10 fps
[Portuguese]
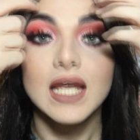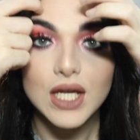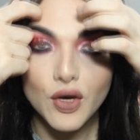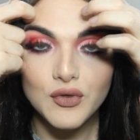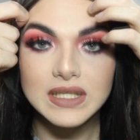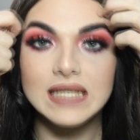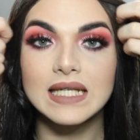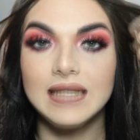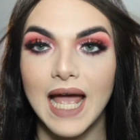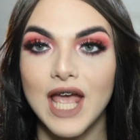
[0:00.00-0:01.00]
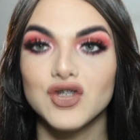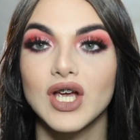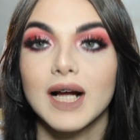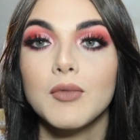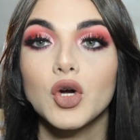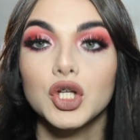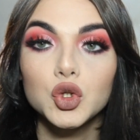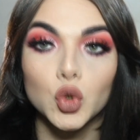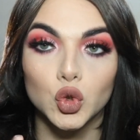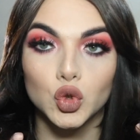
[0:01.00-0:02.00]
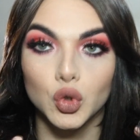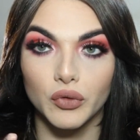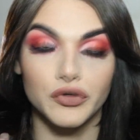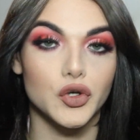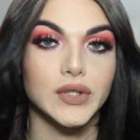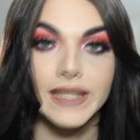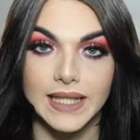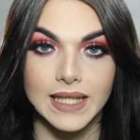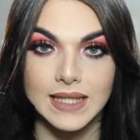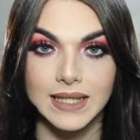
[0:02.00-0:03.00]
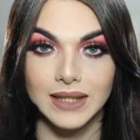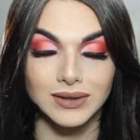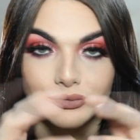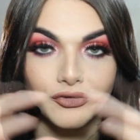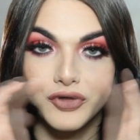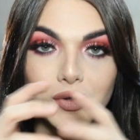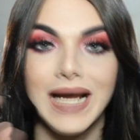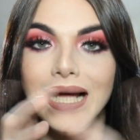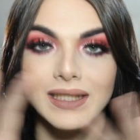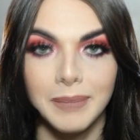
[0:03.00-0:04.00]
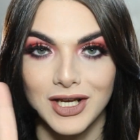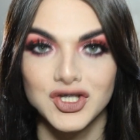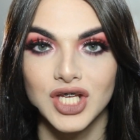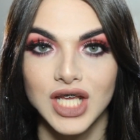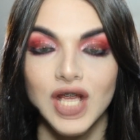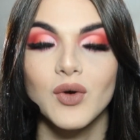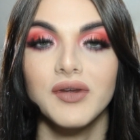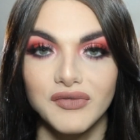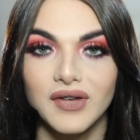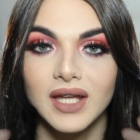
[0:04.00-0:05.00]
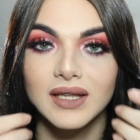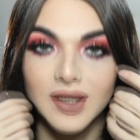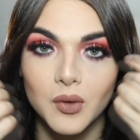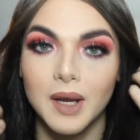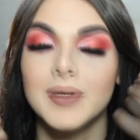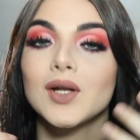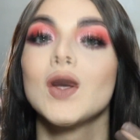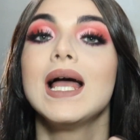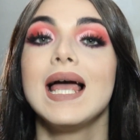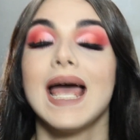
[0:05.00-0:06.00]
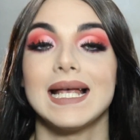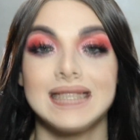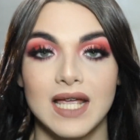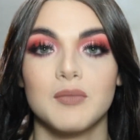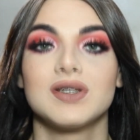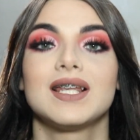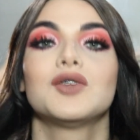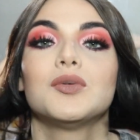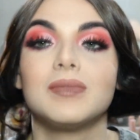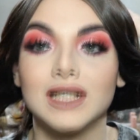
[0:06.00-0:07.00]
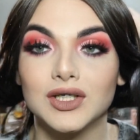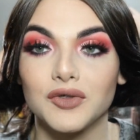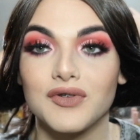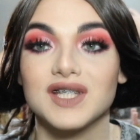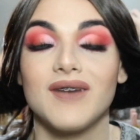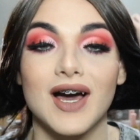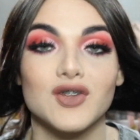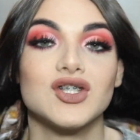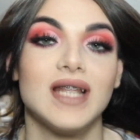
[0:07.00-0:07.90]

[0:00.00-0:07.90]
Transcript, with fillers: E eu fiz esse teste, acabou que tudo virou cinza, não virou nada, plastiquinho, enfim, então o cabelo é 100% humano, fiz vários